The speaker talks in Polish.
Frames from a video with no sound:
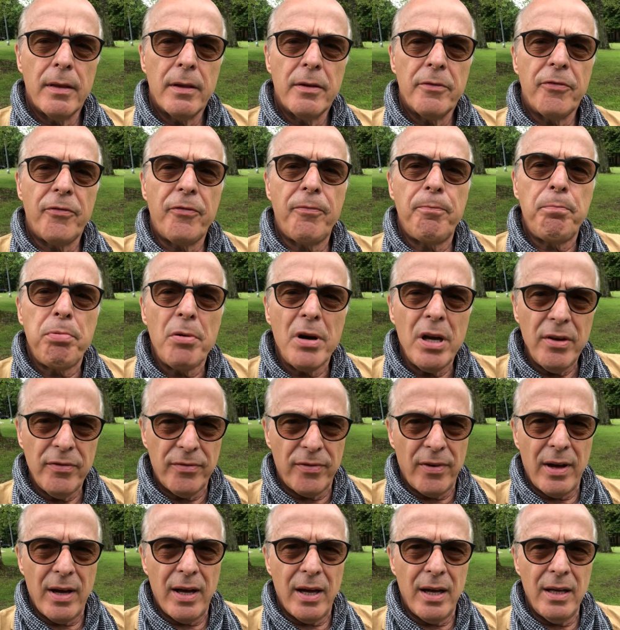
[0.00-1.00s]

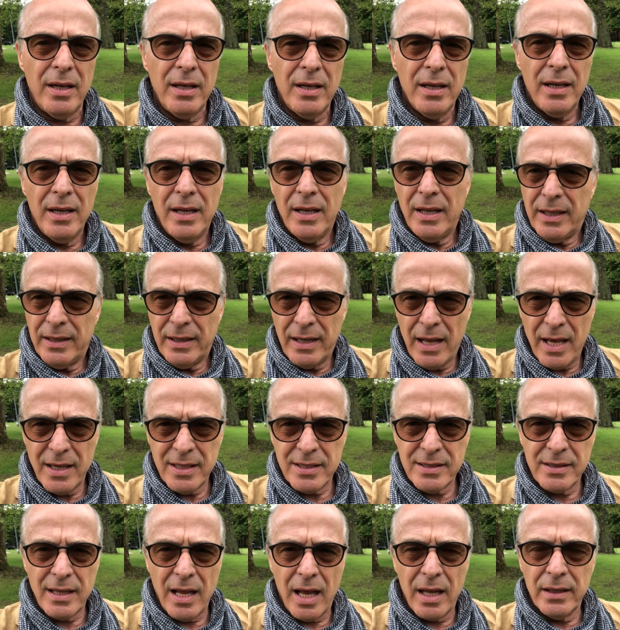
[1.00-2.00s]
wpływa na
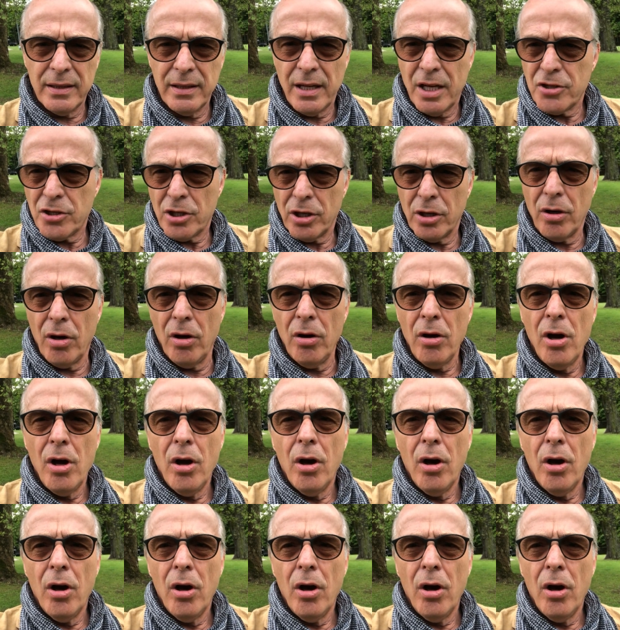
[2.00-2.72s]
stan naszego